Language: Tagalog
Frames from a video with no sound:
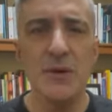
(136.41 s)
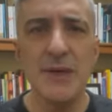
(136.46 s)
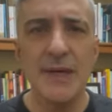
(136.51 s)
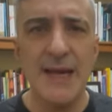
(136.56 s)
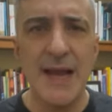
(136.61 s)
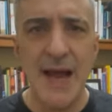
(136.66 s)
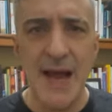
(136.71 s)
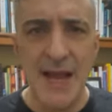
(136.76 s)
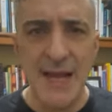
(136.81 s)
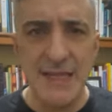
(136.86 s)

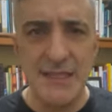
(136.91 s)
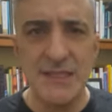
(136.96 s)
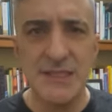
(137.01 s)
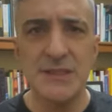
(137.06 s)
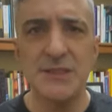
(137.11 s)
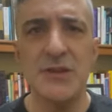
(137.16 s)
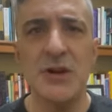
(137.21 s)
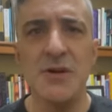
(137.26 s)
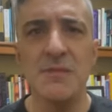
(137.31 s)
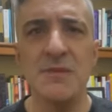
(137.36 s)

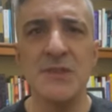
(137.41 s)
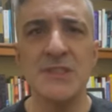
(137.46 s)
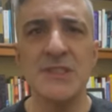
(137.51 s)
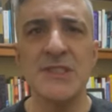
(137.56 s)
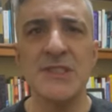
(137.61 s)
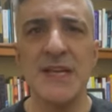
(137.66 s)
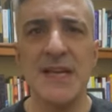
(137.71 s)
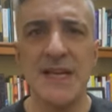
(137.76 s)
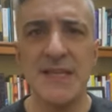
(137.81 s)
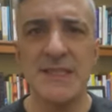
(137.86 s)
guys, common
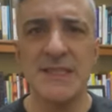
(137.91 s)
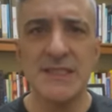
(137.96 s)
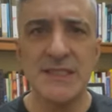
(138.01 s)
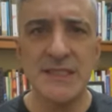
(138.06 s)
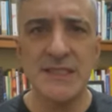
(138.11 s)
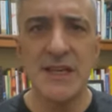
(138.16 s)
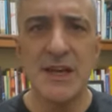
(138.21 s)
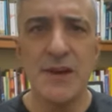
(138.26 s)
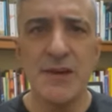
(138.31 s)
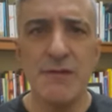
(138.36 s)

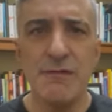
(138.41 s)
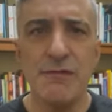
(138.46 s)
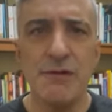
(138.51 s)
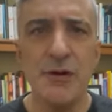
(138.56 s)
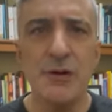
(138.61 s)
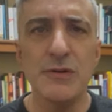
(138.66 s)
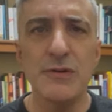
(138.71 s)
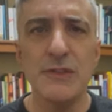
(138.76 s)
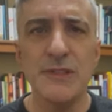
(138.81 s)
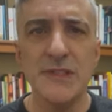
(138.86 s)
sense,
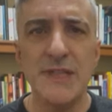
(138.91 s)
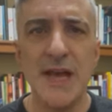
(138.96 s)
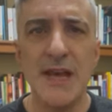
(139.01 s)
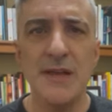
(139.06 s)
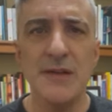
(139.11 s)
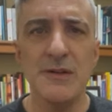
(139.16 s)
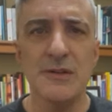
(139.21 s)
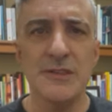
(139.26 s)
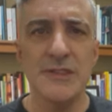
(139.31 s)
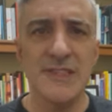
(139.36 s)
focus
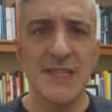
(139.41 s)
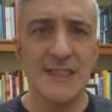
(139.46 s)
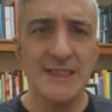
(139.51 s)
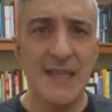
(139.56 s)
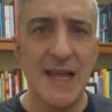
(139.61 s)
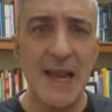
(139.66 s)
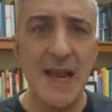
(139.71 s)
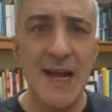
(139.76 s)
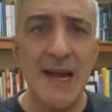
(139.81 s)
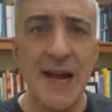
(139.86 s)
tayo sa
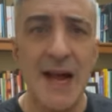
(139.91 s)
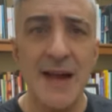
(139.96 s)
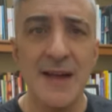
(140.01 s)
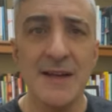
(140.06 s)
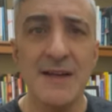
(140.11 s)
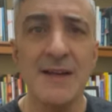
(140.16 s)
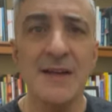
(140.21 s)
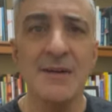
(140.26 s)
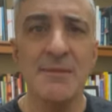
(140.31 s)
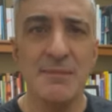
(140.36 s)

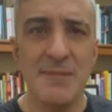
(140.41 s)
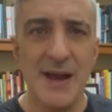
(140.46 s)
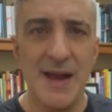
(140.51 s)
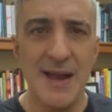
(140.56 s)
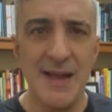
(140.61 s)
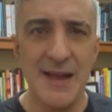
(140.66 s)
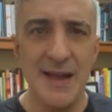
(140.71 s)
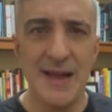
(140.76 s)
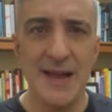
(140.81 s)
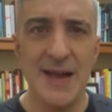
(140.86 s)
talagang
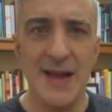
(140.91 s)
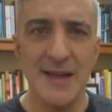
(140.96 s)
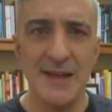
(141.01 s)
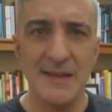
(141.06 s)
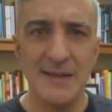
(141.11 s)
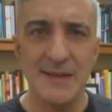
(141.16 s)
mahalaga.